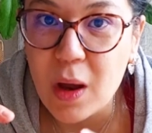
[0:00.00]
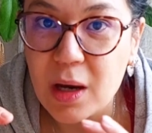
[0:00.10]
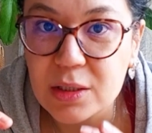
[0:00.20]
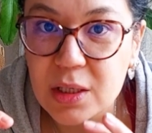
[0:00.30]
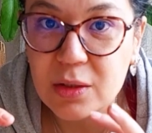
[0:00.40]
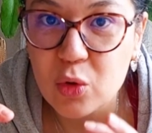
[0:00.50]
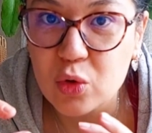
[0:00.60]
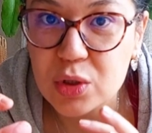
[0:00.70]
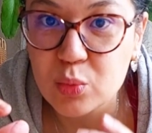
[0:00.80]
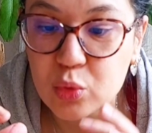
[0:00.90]
her şeyden
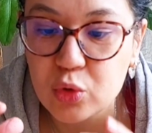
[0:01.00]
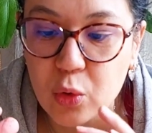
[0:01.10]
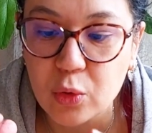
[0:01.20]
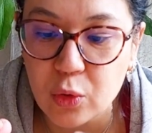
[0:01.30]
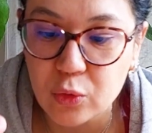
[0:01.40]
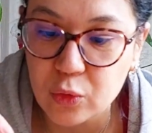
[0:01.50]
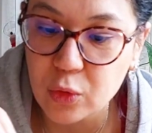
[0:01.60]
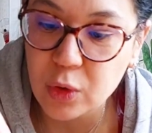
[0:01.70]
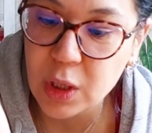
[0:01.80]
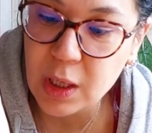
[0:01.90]
önce bu çok
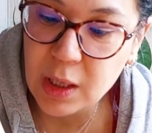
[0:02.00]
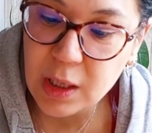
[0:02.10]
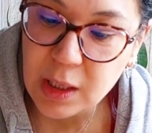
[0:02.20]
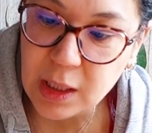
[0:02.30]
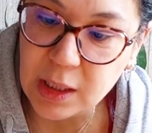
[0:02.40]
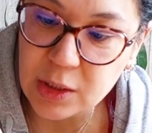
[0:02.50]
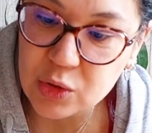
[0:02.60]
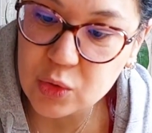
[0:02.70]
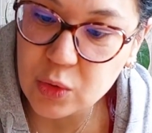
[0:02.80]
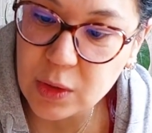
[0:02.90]
kötü
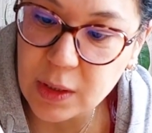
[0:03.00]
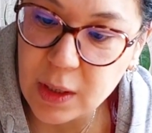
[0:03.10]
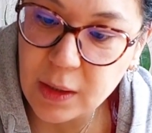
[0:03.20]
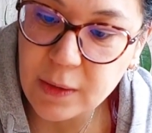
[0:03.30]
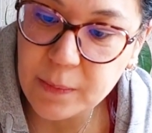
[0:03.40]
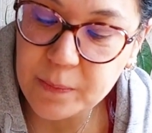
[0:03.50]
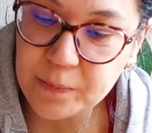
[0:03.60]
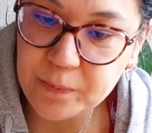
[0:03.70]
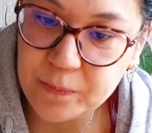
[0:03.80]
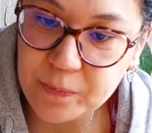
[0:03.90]
İkinci olarak
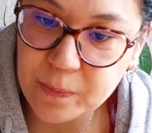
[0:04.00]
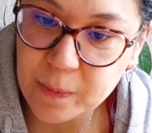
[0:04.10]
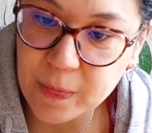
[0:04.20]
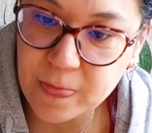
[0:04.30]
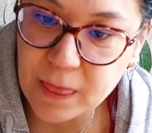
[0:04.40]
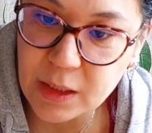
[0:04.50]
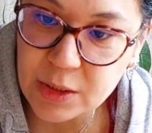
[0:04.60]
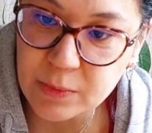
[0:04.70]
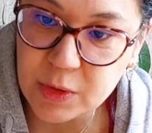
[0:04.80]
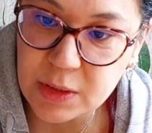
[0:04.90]

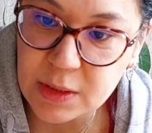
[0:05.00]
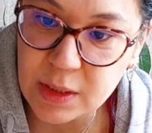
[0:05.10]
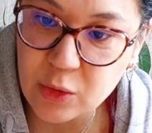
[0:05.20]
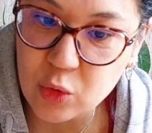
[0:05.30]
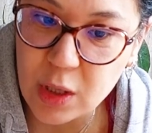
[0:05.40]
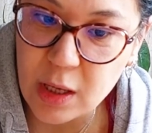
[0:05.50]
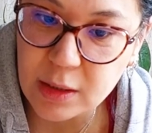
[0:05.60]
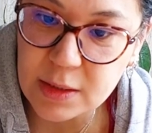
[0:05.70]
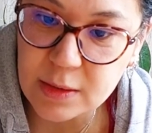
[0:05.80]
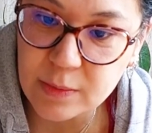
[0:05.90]
şimdi ıslak olan
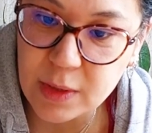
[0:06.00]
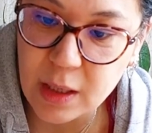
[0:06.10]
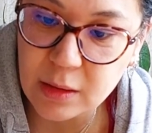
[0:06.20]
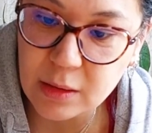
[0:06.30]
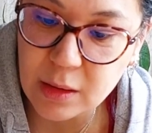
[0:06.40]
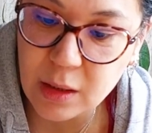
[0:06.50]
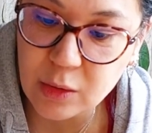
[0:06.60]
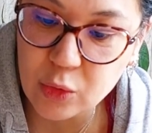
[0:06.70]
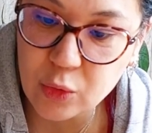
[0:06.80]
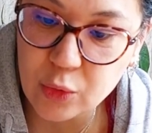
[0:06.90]
kısımdan
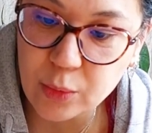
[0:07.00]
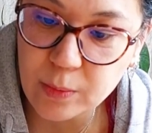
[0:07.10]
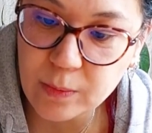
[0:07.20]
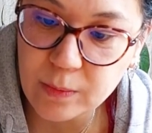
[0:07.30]
alıyorum.